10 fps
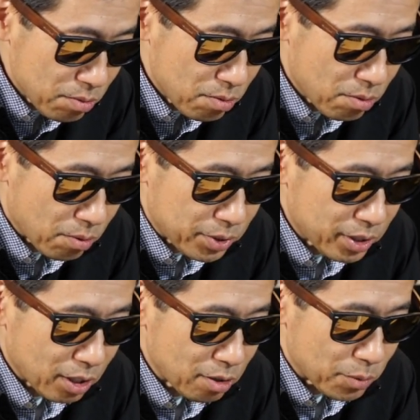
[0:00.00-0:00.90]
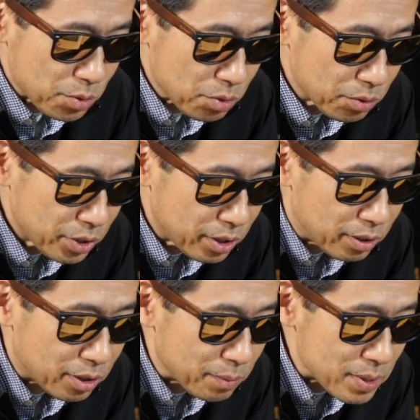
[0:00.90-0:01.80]
倉庫を出たのはもうその日に
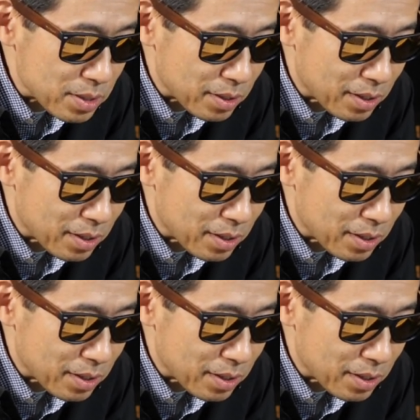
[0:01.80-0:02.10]
出てます